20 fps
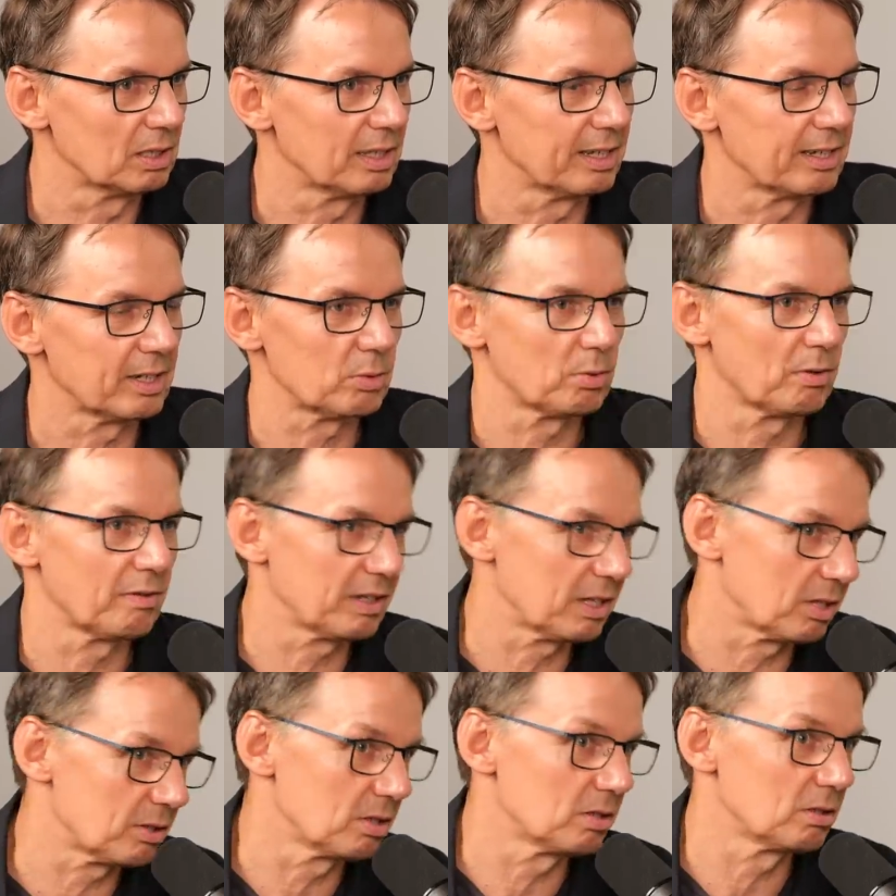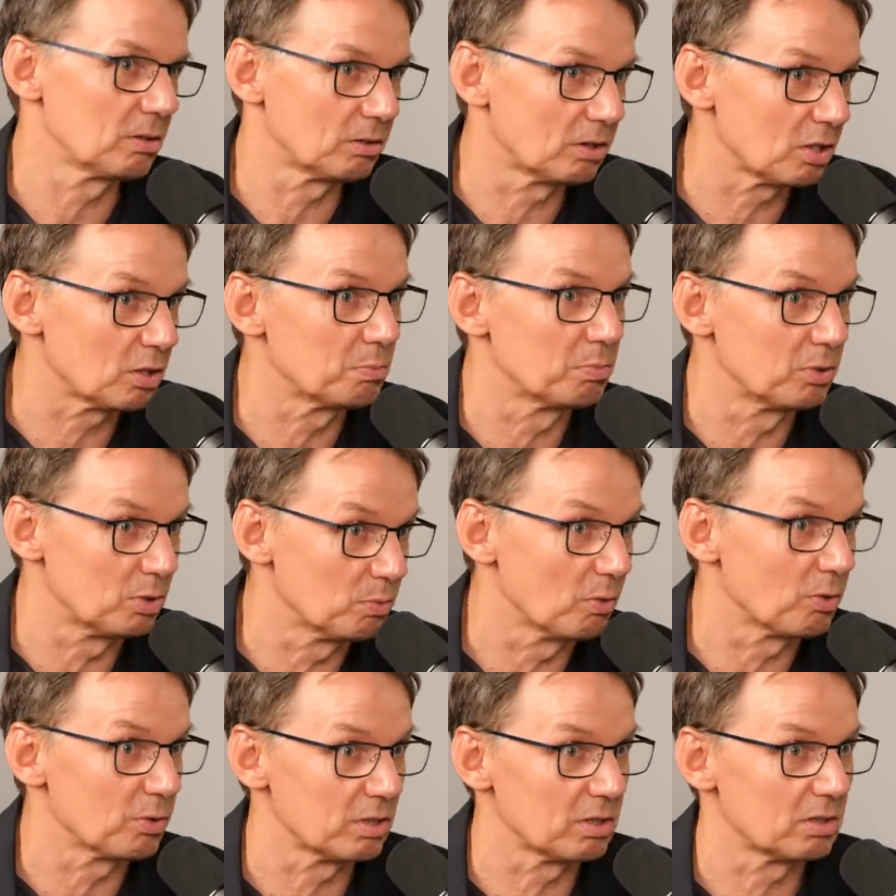Dla Jarosława Kaczyńskiego też być
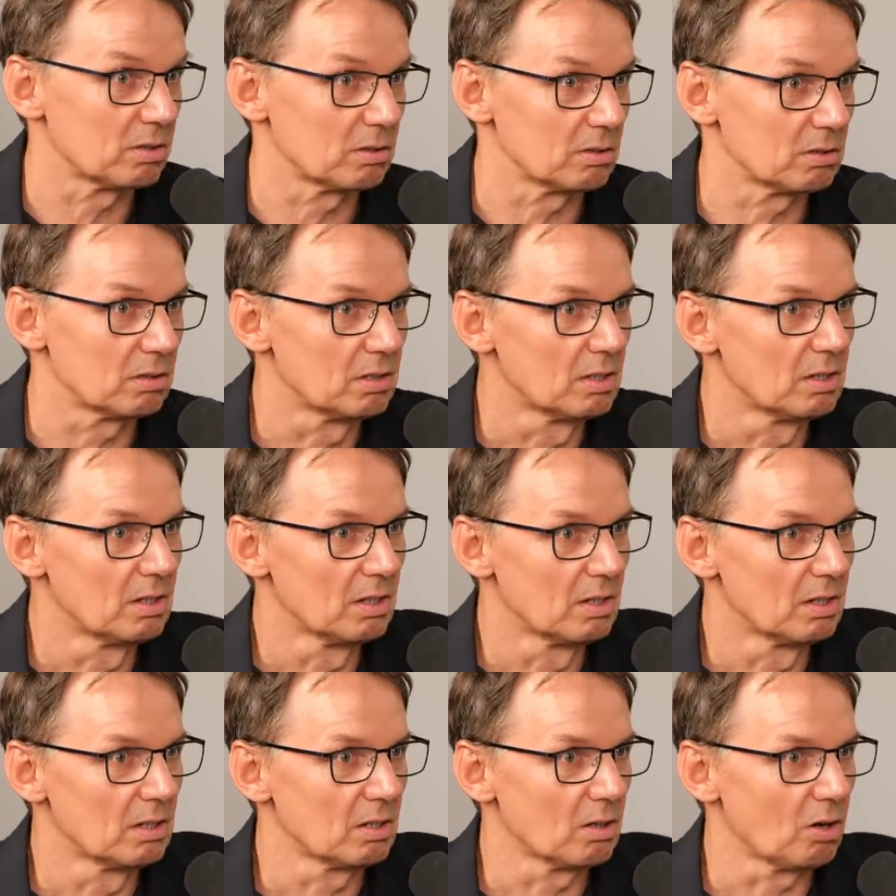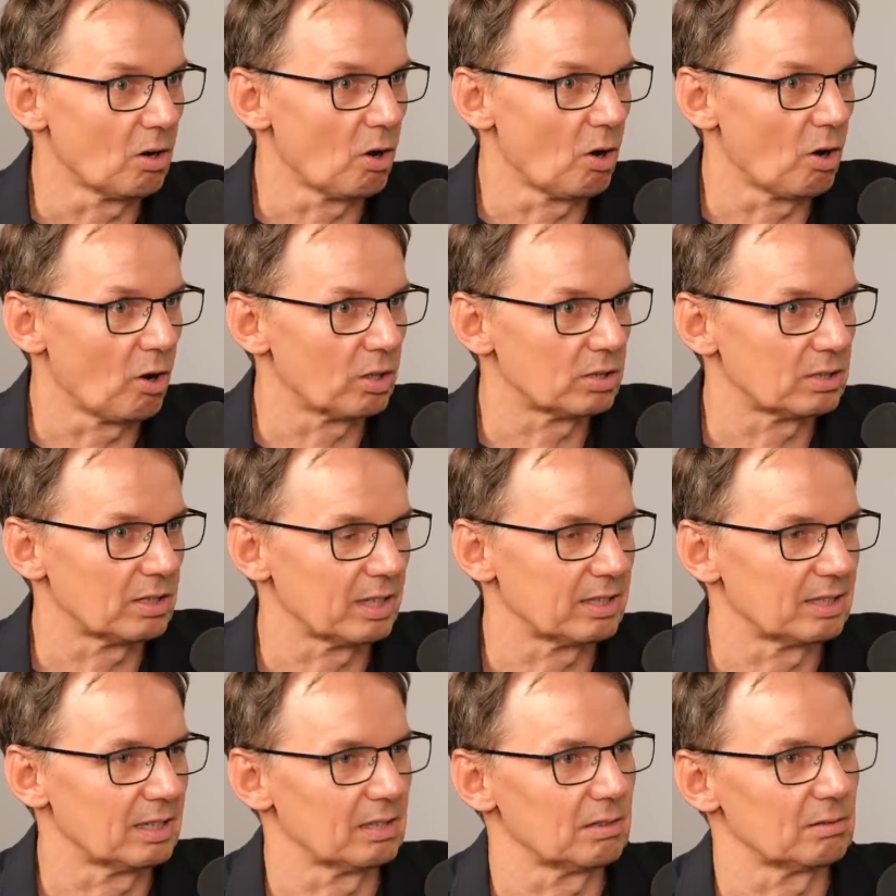może jest to
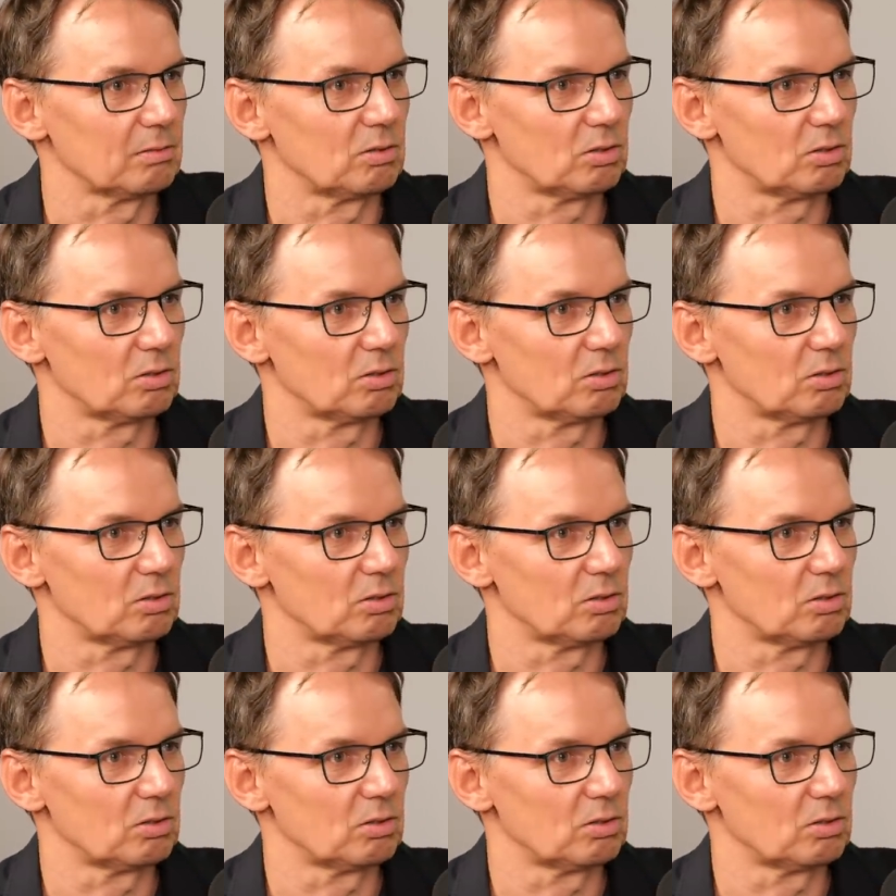Ostatnia.